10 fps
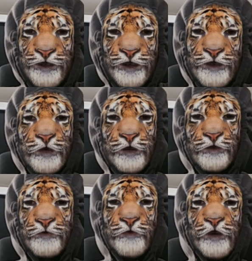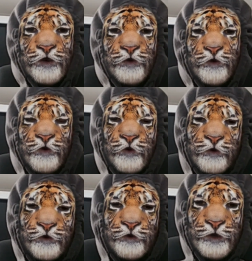Não, o, o
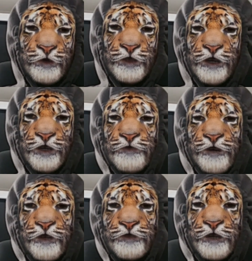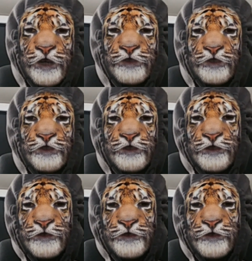comentário ele vai ajudar a gente a trazer